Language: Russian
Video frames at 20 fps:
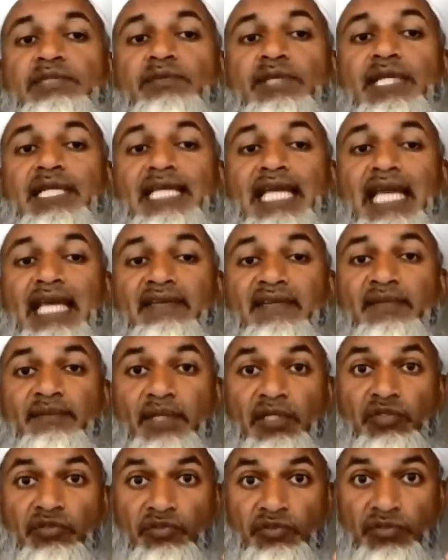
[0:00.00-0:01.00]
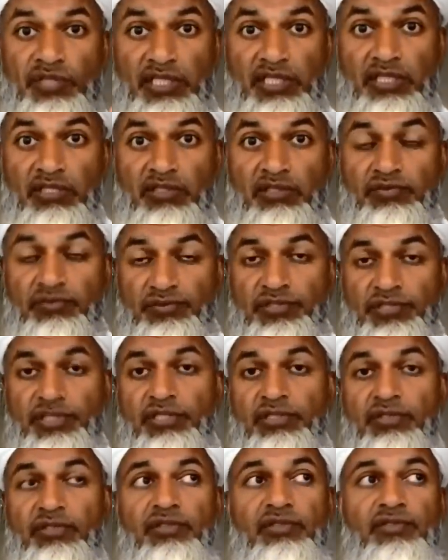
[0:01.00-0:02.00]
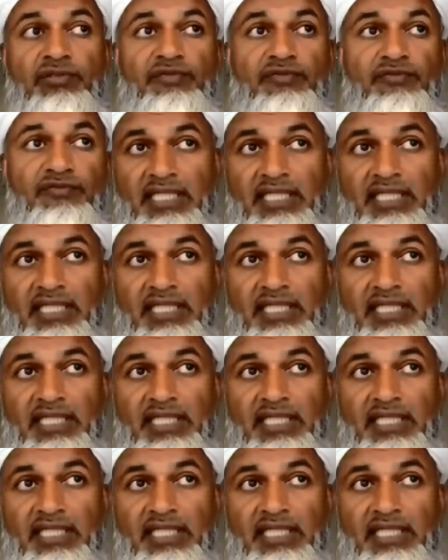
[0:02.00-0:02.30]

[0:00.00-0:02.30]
Аллах Всемогущен и Велик показал ему рай.